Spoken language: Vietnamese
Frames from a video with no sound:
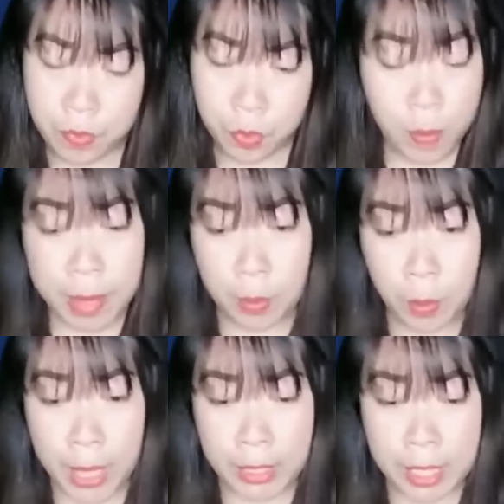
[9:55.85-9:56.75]
Tôi bàng
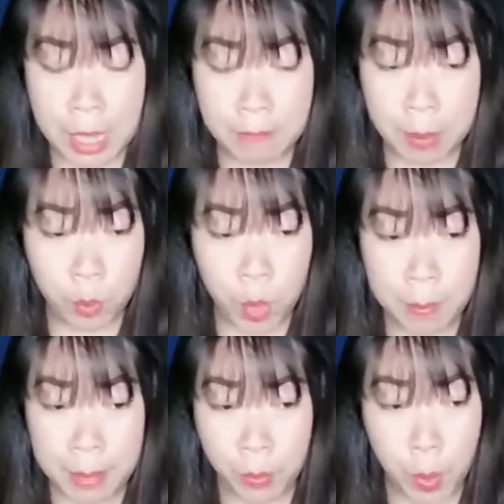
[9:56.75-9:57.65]
hoàng nhìn vào khuôn
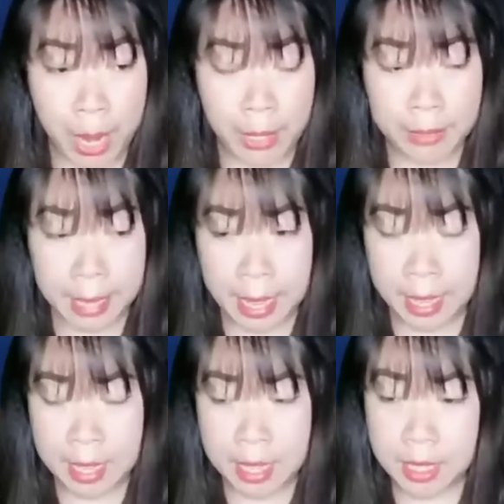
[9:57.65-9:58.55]
mặt của hắn ta,
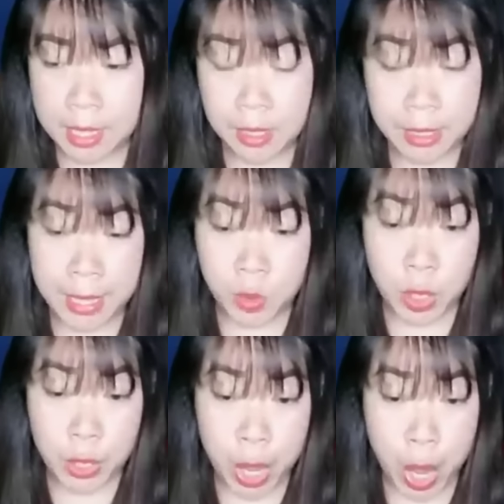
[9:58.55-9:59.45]
như thể
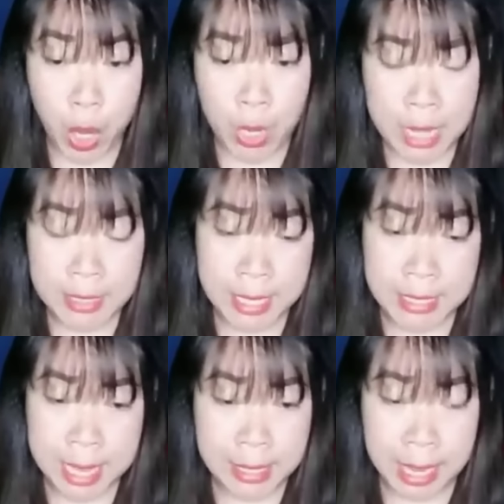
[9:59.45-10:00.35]
chuyện đó đã xảy
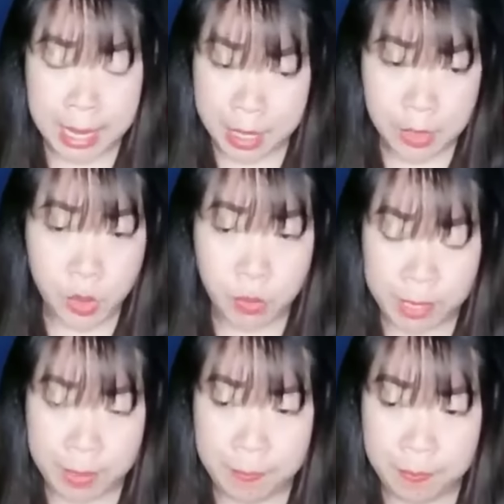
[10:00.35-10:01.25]
ra cả đời rồi vậy.